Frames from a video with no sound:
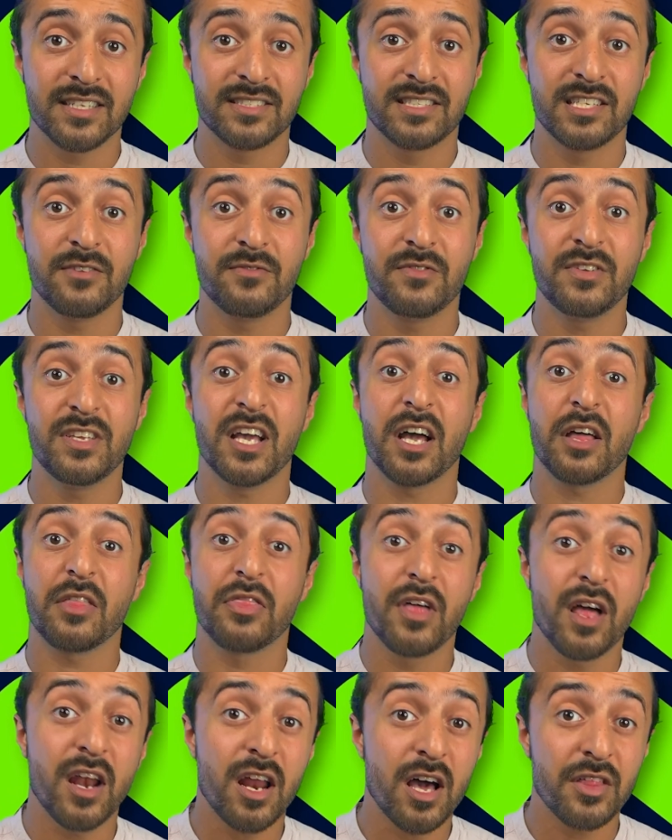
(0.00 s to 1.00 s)
سيفيات
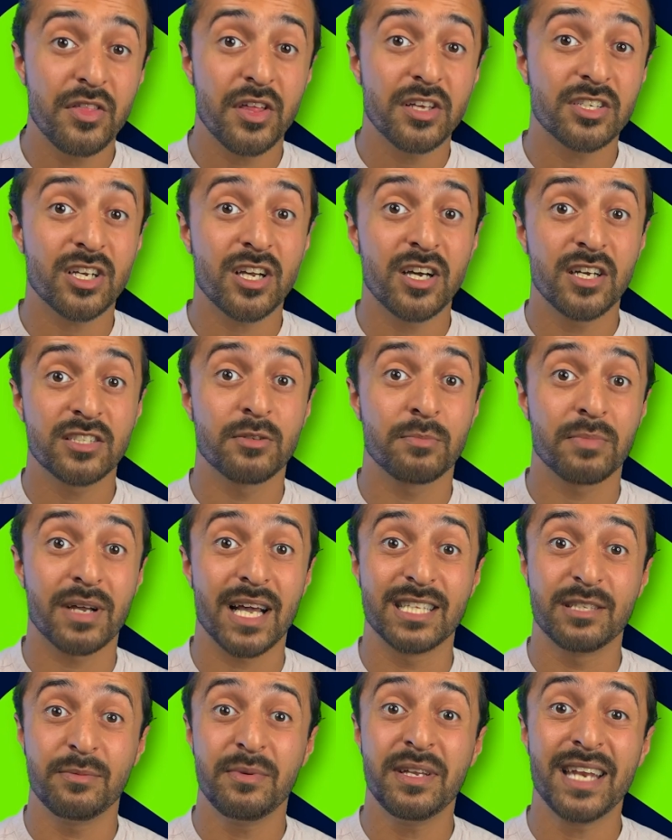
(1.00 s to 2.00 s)
ثلاث أشخاص
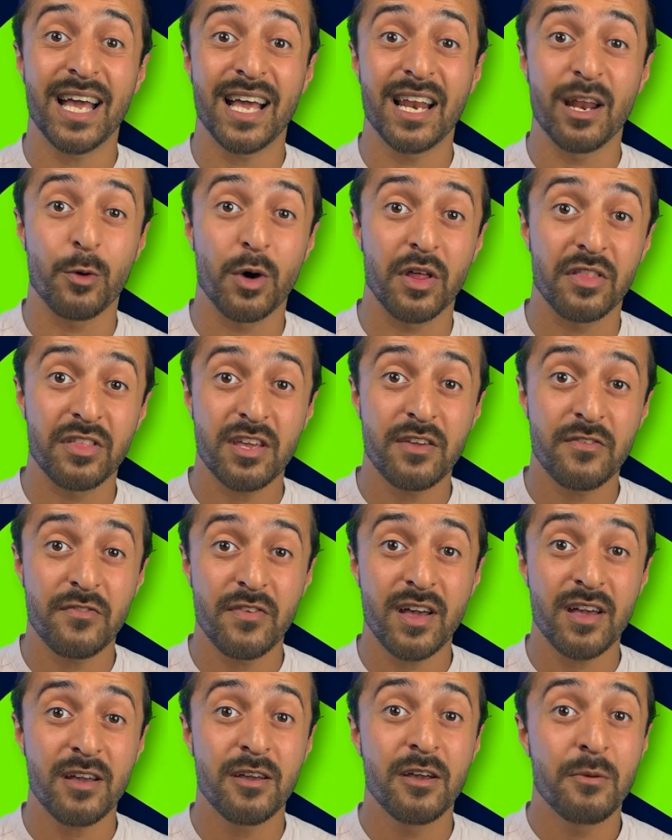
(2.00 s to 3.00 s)
مقدمين على
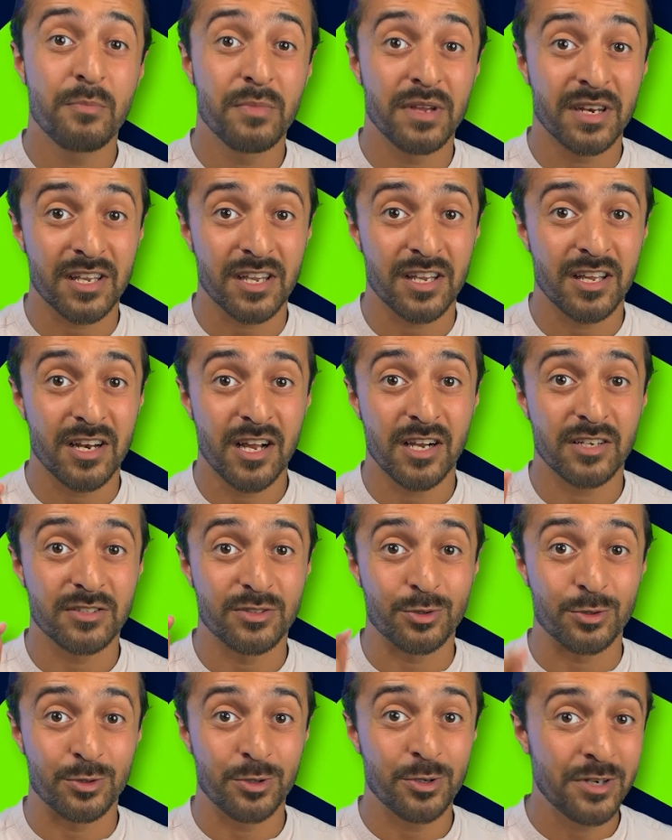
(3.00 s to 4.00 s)
وظيفة من خلال
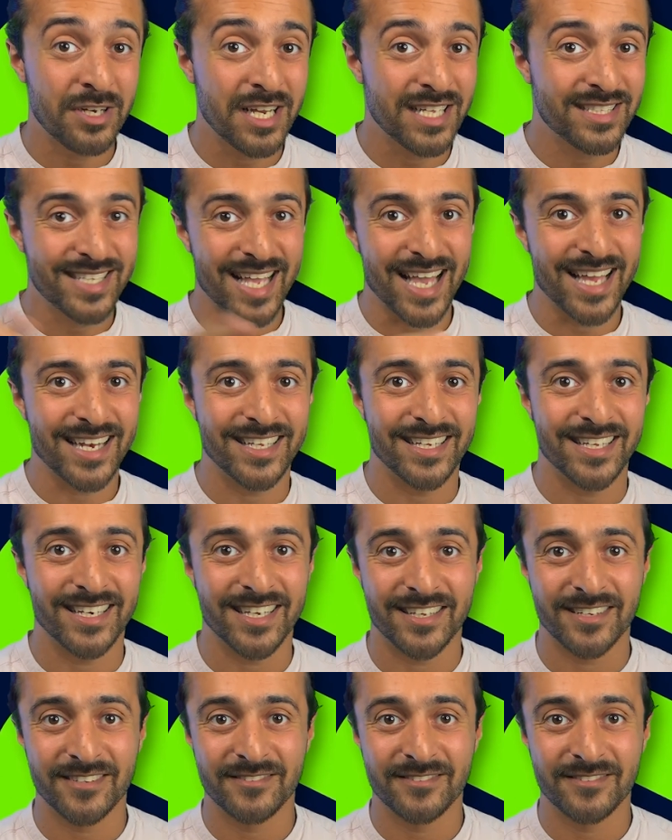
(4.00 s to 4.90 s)
استوديونا التحليلي